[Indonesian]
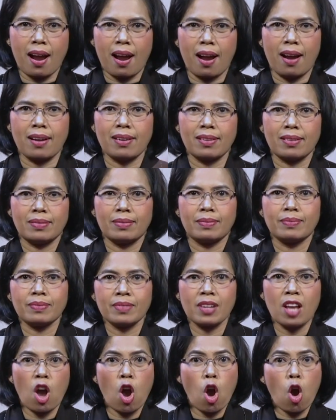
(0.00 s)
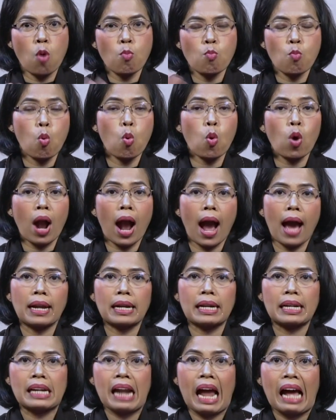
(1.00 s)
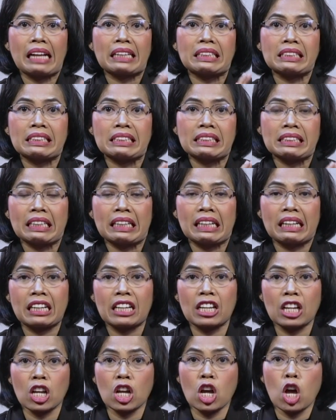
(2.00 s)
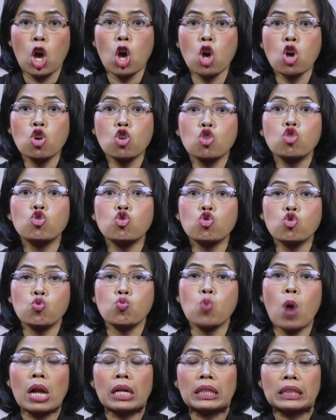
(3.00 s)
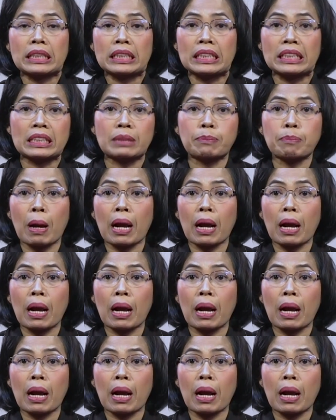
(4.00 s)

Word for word: bukan hasil dari jual dirimu sebagai pelacur politik